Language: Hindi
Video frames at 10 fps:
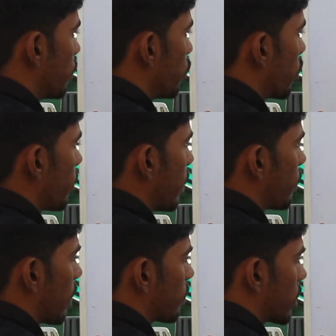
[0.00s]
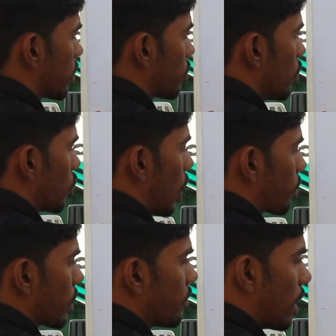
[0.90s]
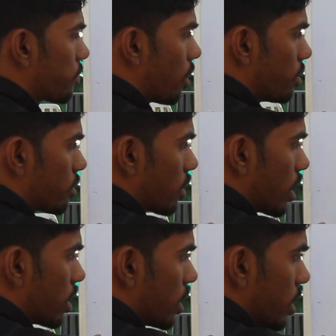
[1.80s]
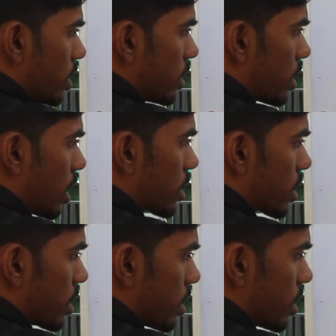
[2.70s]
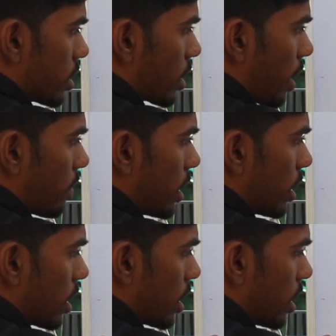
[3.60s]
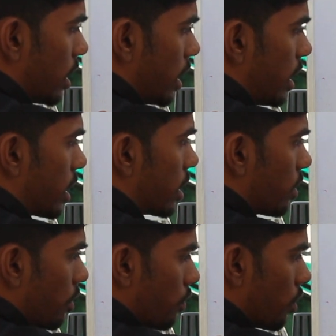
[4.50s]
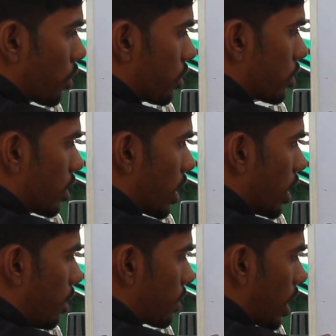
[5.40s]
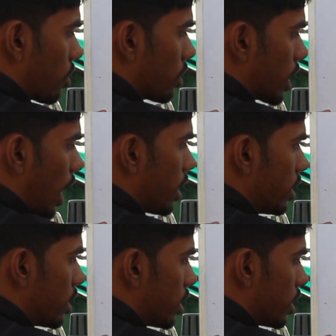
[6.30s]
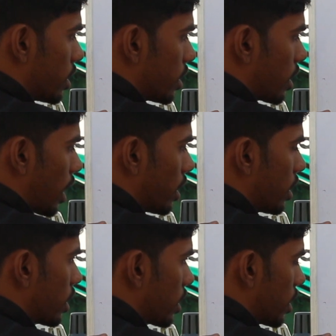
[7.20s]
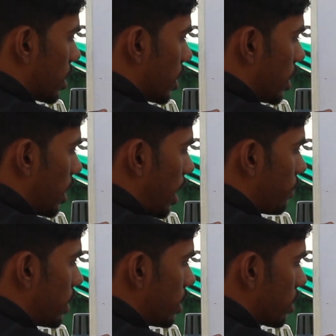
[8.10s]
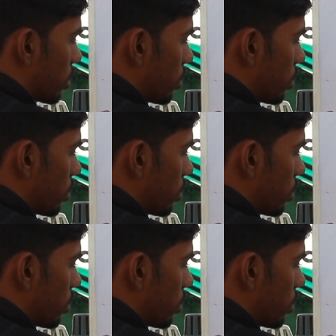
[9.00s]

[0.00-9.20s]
फोर बाई फाइव का था तो आपके फाइव कॉलम्स हो गए सिक्स सेवन एट फोर रोज़ हो गई अब क्या करोगे नाइन टेन इलेवन